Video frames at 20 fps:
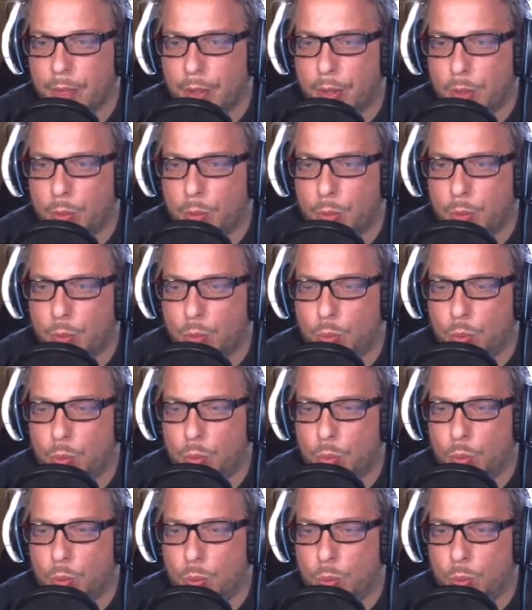Uh,
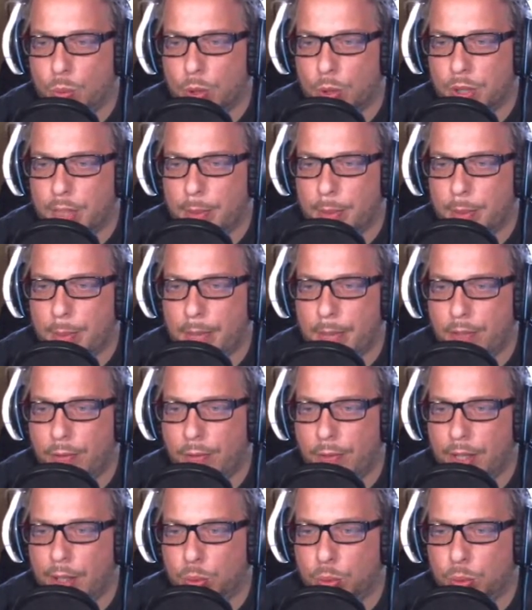sarebbe bello
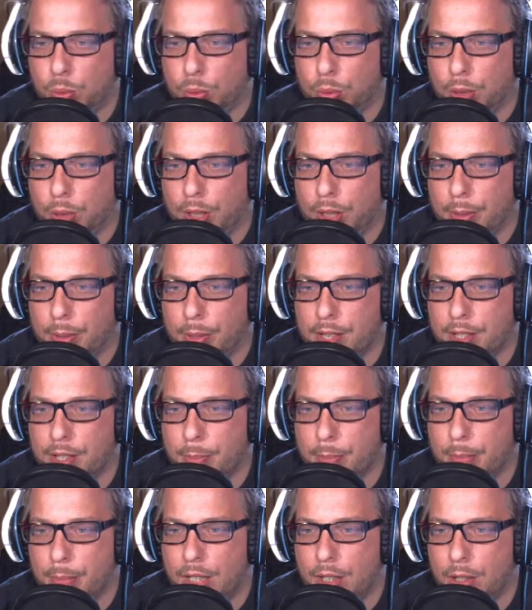farlo tutto, eh, questo,
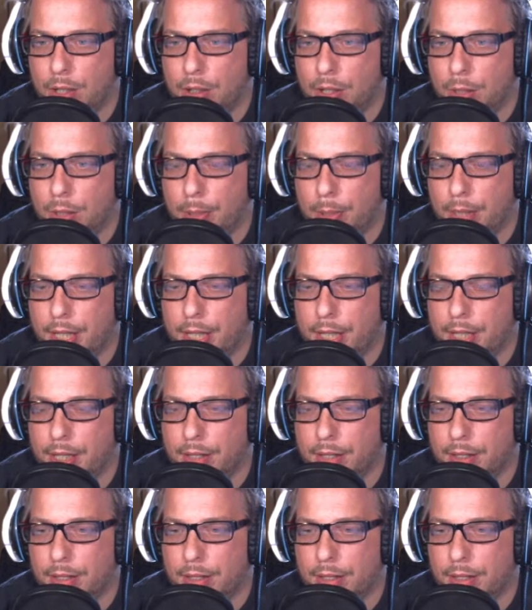è un bel long play.